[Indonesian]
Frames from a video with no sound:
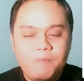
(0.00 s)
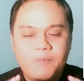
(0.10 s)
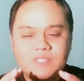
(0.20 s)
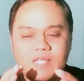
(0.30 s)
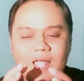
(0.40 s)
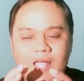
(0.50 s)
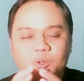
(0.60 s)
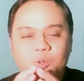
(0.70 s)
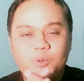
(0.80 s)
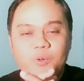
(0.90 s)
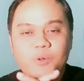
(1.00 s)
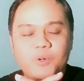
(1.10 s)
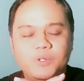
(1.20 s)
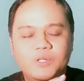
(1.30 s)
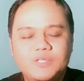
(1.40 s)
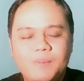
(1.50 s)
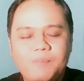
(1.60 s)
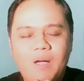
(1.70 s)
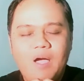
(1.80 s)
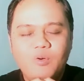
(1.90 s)
bersatu, tetap
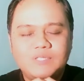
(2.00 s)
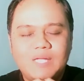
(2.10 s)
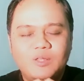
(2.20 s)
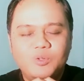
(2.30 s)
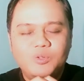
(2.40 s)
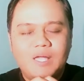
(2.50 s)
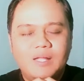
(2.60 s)
mau satu